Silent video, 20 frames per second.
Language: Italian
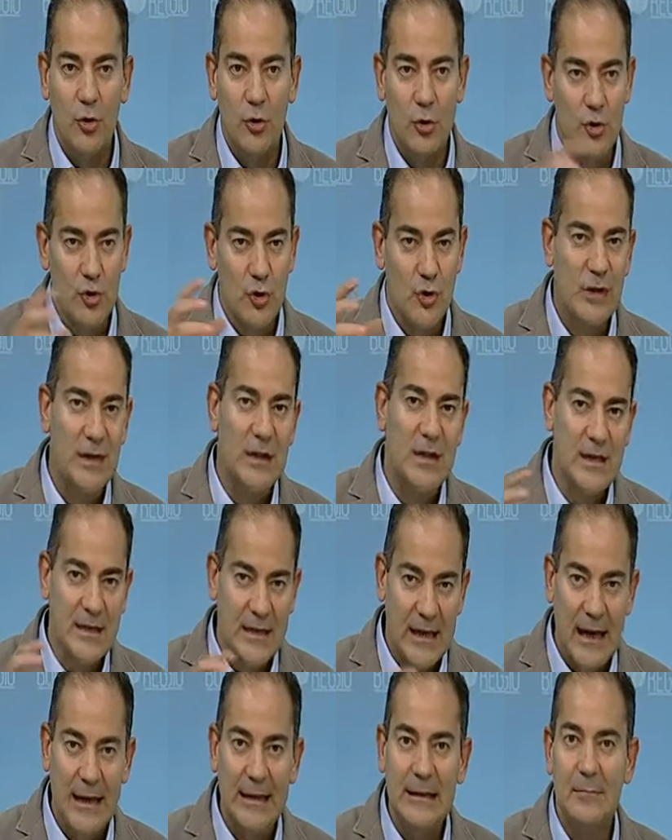non solo degli
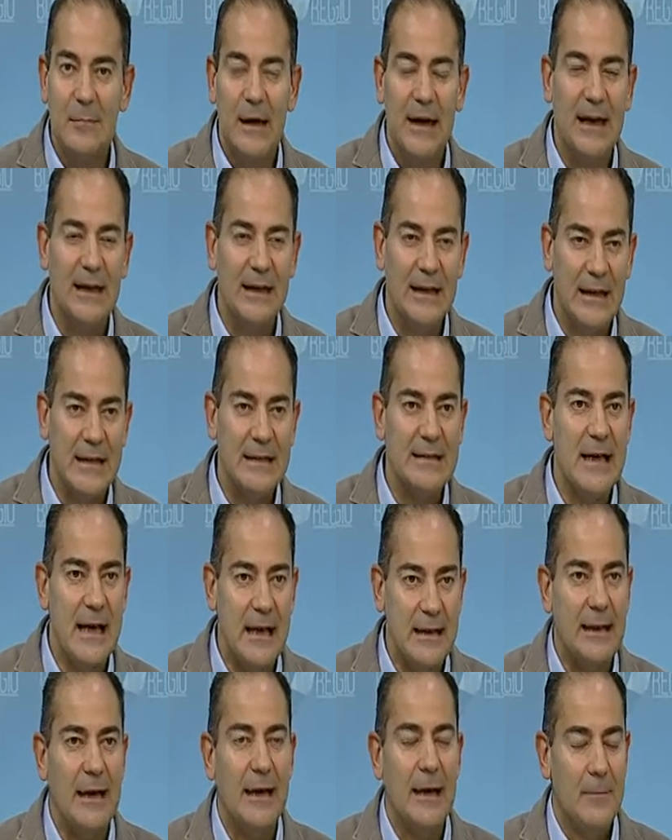stati ma anche delle
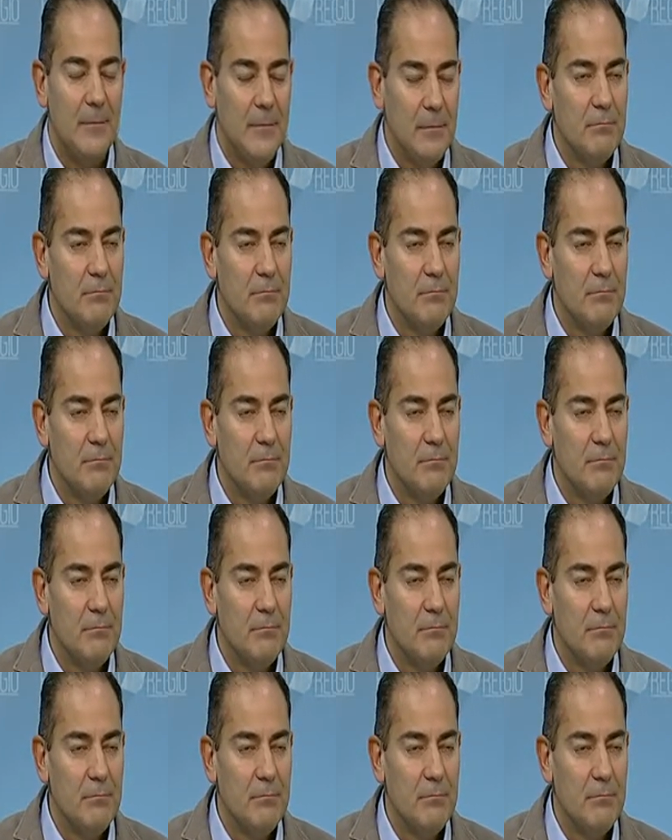aziende.